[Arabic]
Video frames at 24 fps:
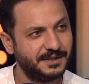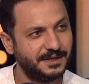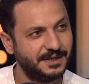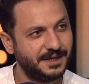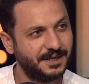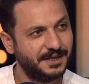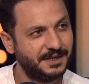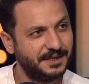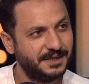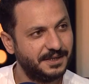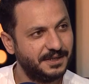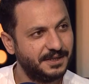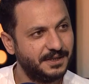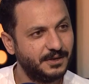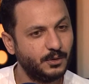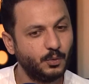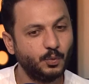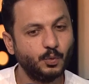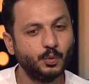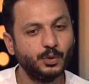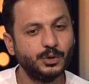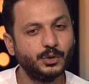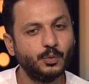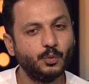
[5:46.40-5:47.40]
يعني
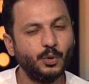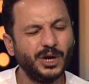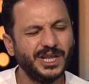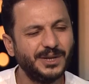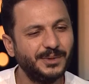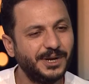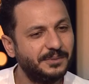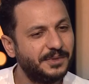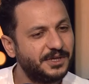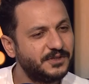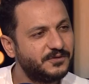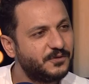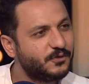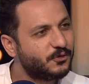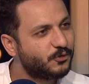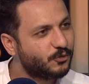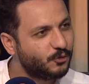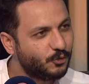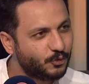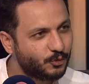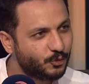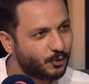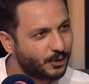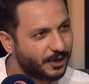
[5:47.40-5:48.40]
واحنا ما لعبناش في
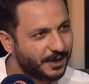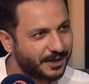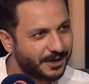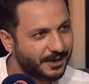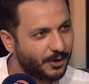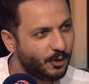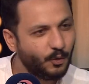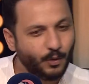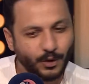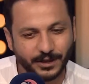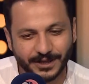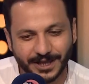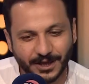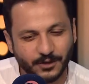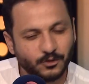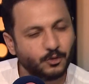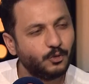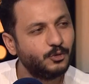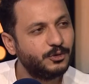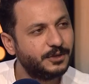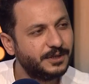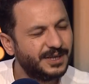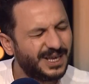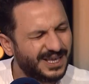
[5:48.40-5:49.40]
الصوت ولا هو ده
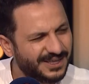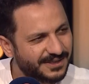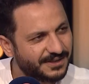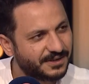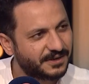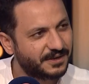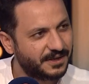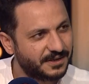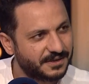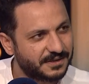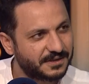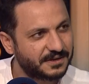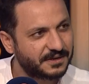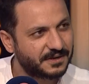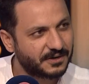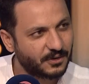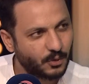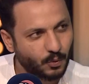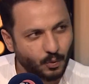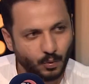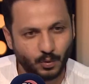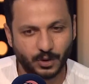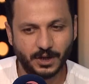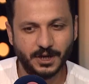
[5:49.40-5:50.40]
صوت ياسر ياسر
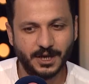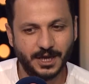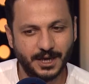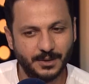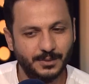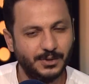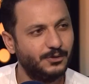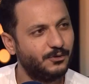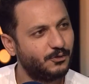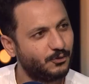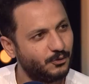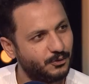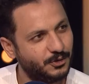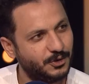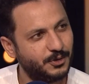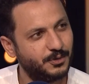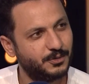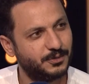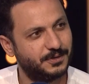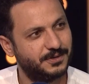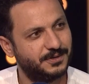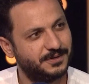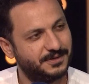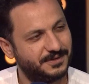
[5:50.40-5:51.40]
هو اللي عامل الصوت ده
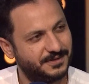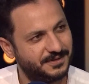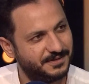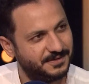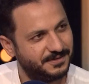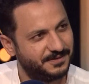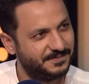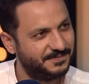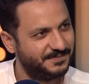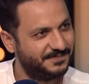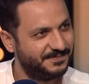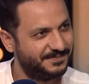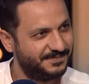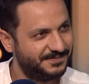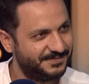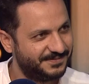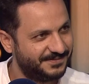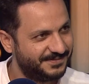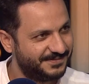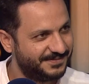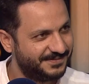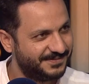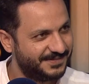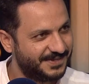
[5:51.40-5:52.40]

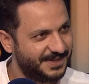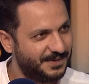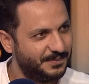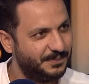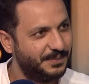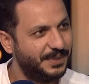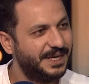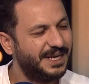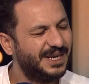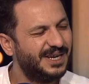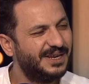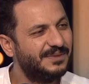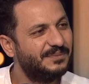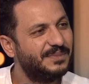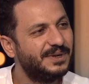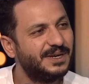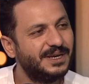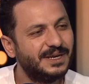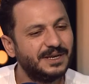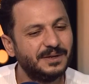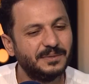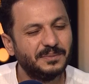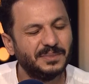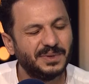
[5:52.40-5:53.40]
بال... بال...
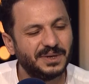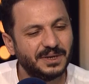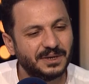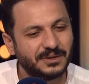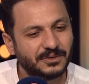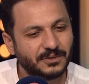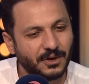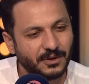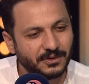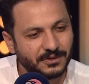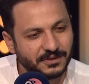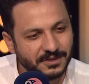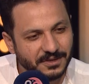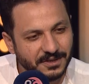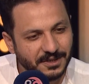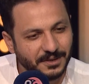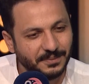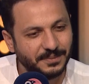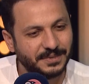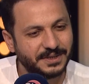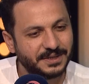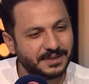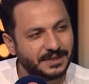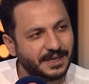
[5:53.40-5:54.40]
يعني بالتقطيع
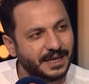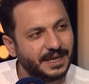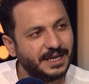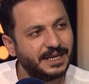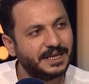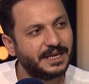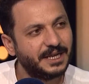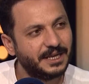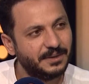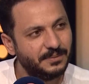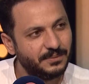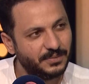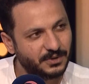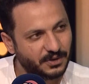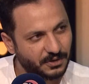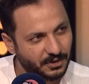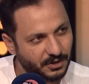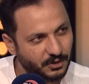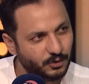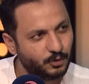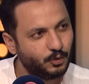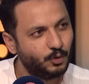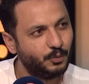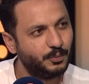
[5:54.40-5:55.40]
بتاع الكلام
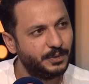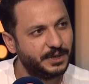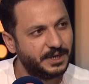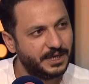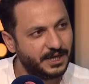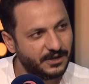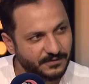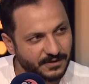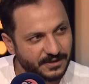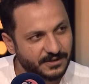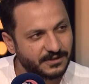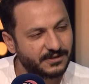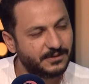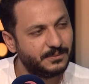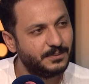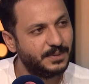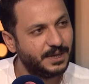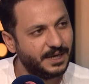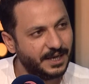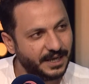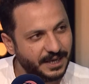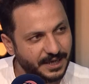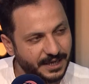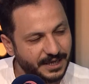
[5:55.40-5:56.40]
بطريقته بالنفس
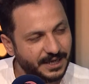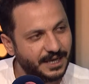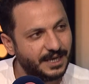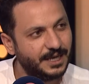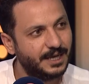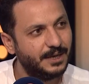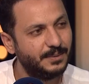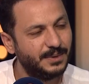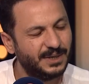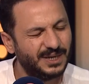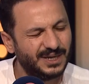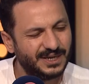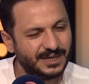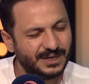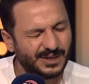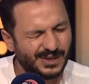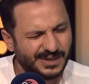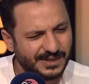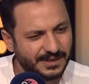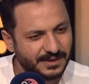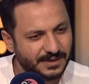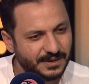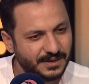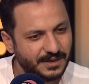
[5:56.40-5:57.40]
بالحاجه
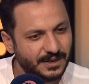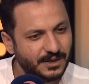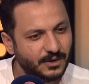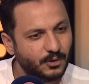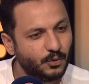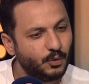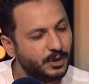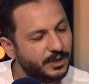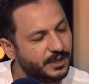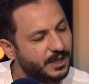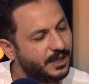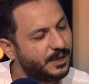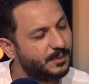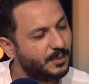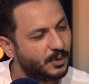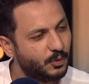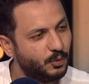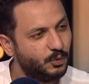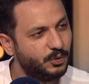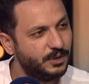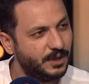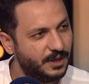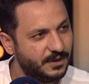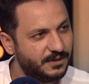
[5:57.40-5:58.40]
بال... كل ده
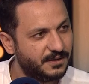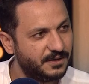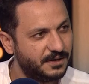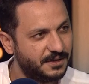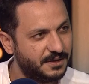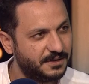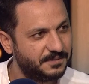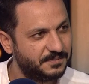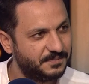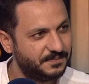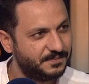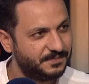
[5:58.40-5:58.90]
مجهود ياسر يعني